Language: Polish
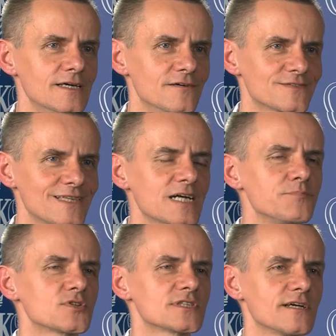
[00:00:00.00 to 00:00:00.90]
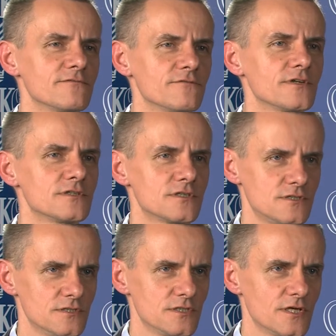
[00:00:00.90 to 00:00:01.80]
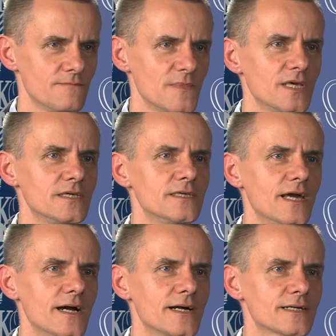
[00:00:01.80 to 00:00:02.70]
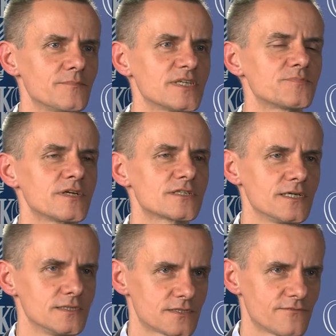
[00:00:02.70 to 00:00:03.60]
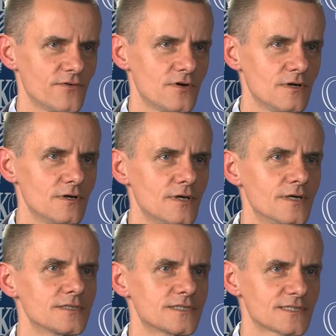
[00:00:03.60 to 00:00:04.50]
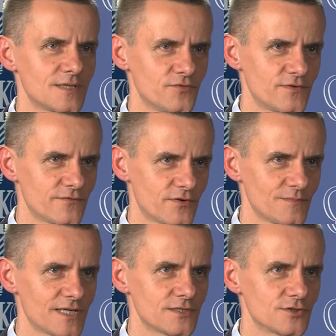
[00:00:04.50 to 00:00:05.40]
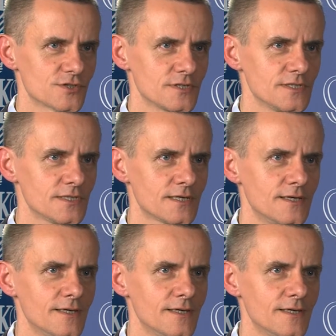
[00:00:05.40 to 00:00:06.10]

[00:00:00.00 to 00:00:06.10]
W tak podstawowej dziedzinie jak bezpieczeństwo systemów informatycznych,